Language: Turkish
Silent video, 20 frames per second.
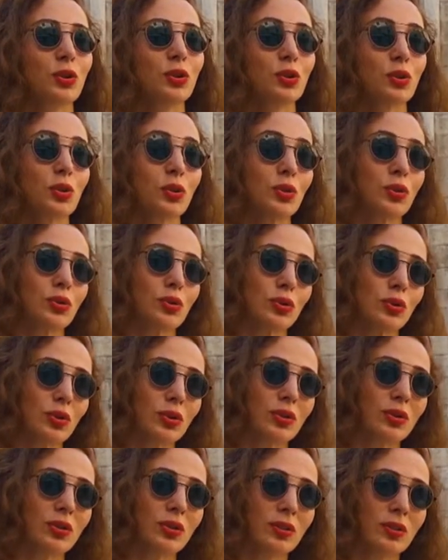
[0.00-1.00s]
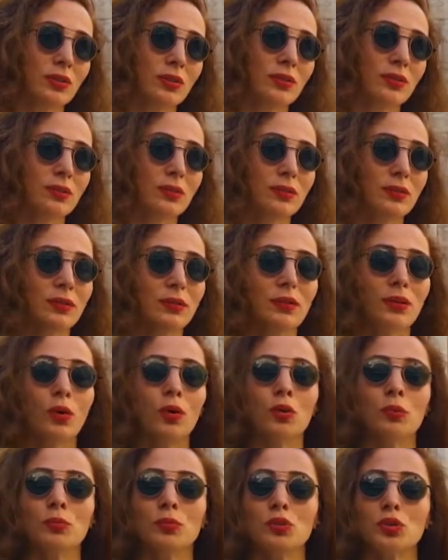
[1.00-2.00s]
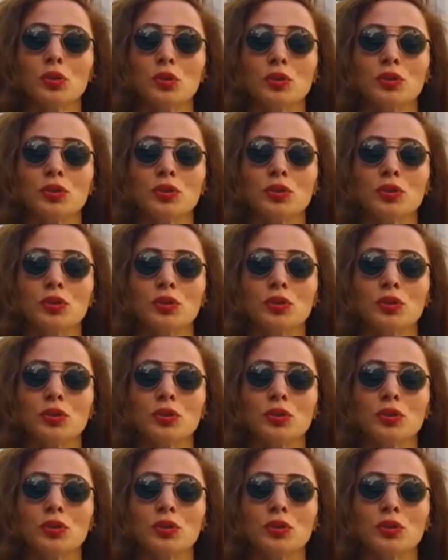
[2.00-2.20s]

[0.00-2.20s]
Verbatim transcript: söz konusu olmuş.